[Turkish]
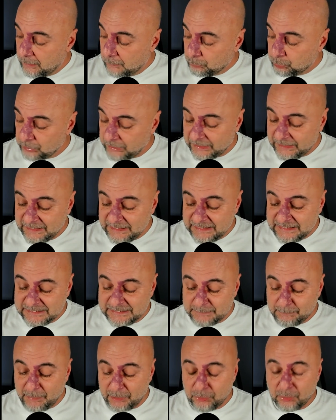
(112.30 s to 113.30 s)
Buna
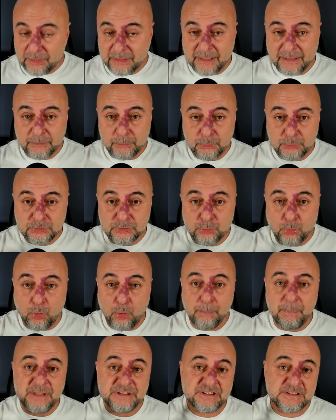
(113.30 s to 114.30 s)
ihtimal olarak
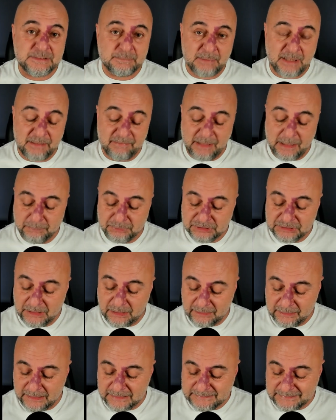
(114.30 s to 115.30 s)
%15 ihtimal
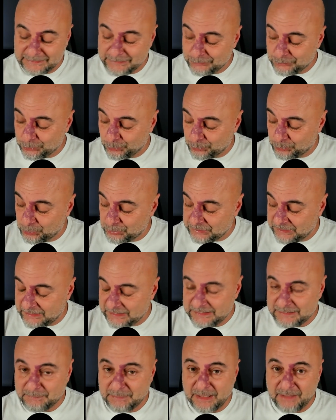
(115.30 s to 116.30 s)
vermişler. Neyse ki çok yüksek
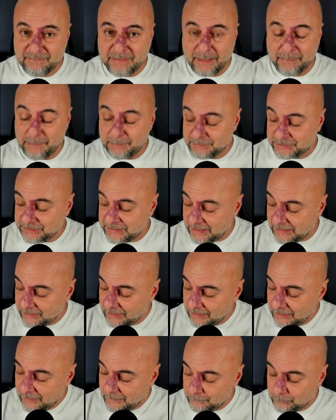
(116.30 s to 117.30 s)
ihtimal vermemişler.
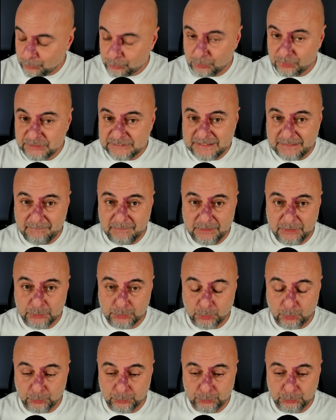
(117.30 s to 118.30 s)
Bunun
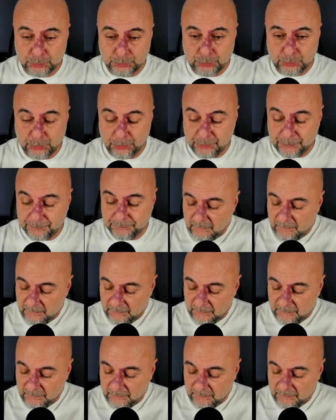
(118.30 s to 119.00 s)
sevindirici olduğunu düşünüyorum.